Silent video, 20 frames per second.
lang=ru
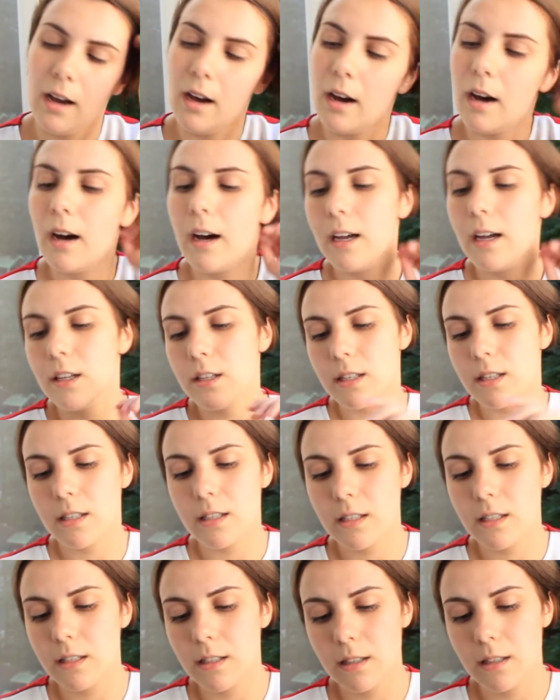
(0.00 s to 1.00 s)
А,
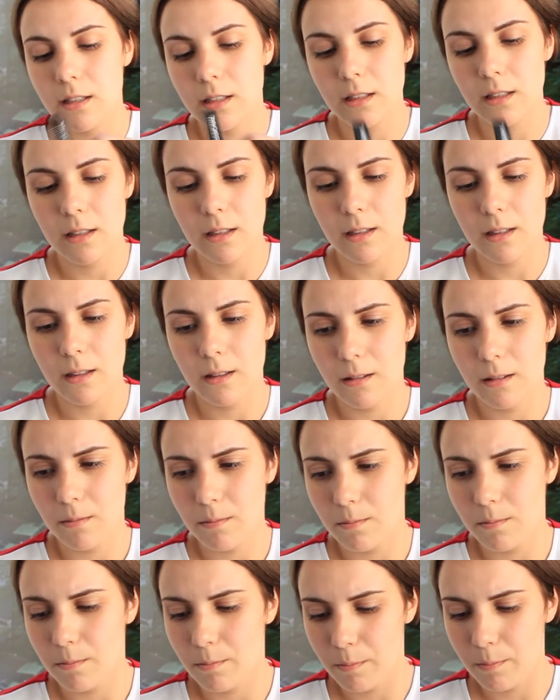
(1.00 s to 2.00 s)
с...
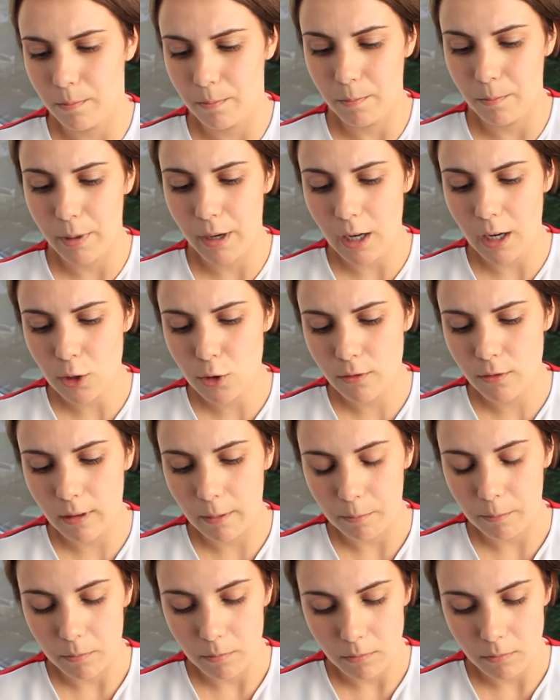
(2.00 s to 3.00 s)
Покажу
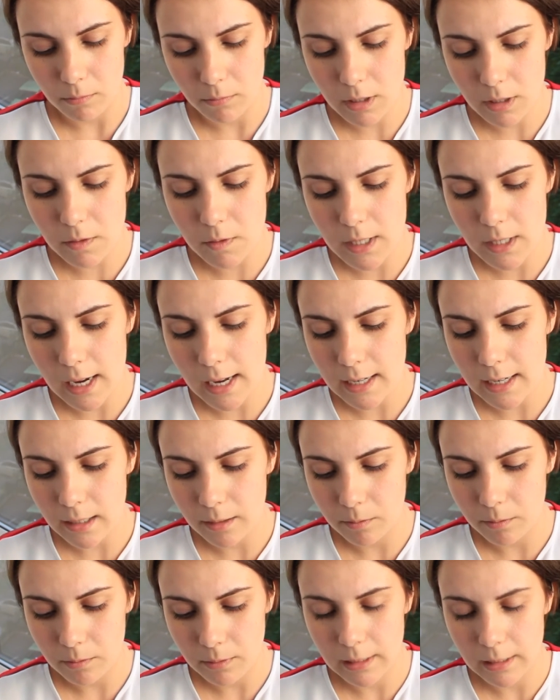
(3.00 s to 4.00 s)
вам. Мы
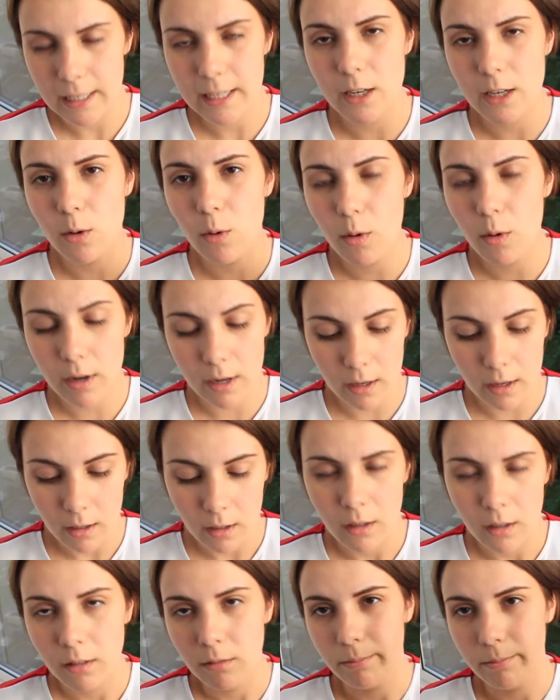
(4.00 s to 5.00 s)
взяли для Егора
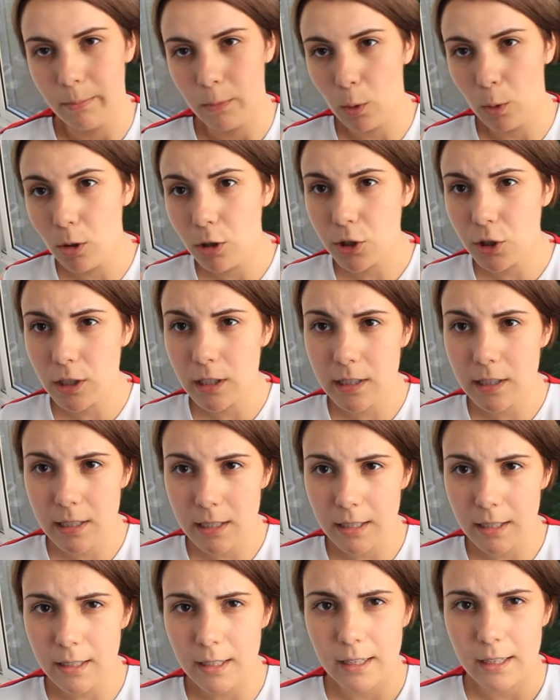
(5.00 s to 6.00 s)

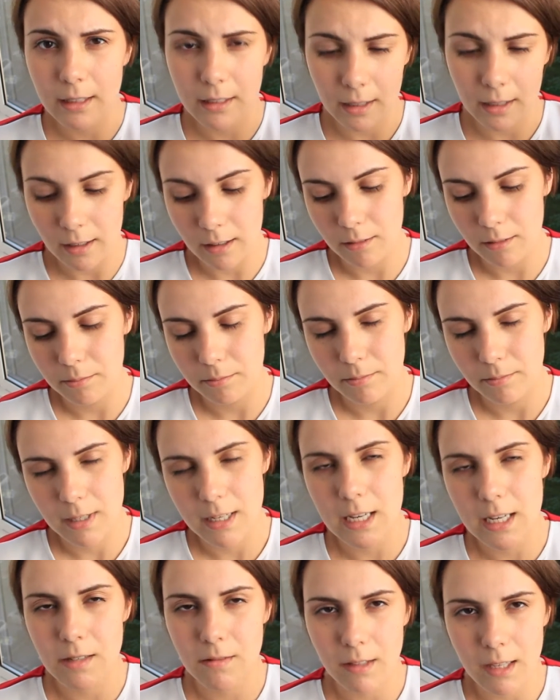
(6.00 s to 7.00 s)
ножницы, это
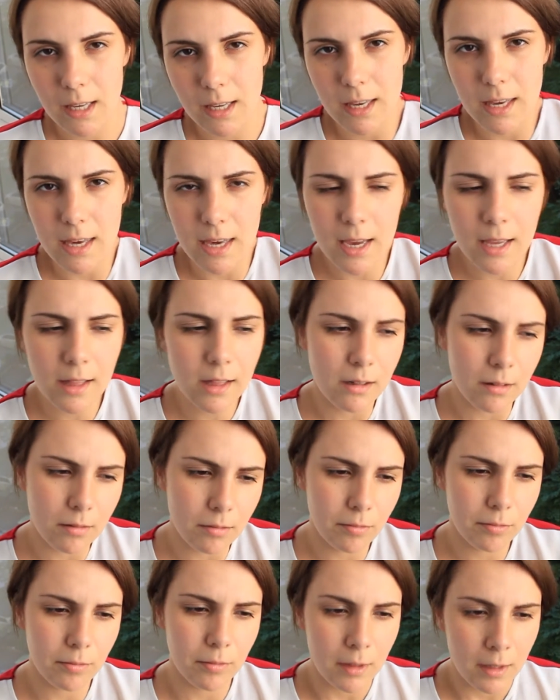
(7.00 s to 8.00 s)
средство
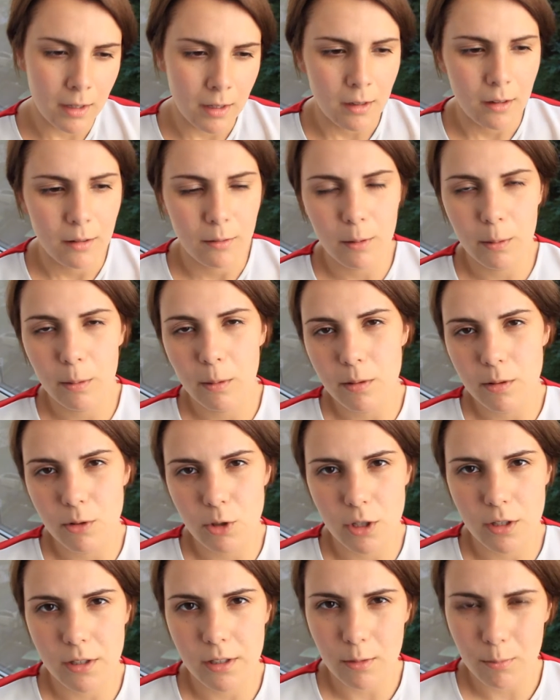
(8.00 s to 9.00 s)
гигиены, в любом
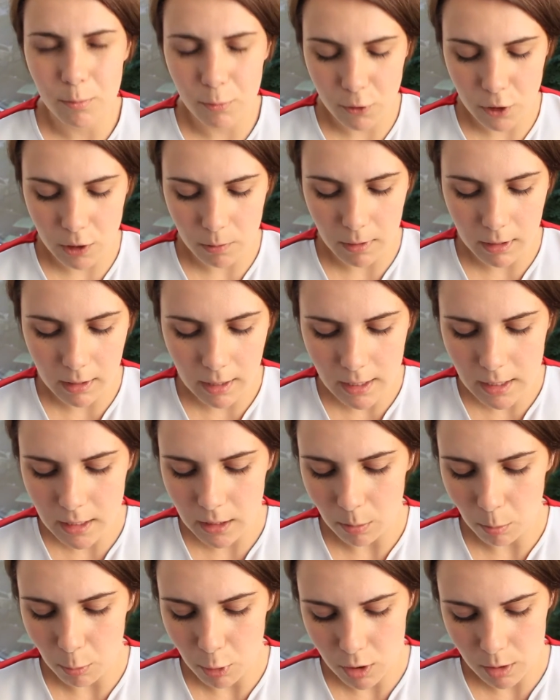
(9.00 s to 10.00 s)
случае, в самом чемодане
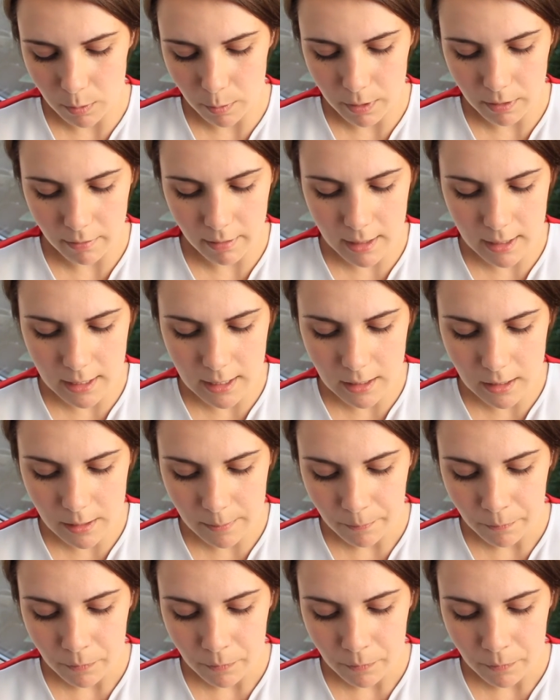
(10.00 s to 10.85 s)
это можно провозить.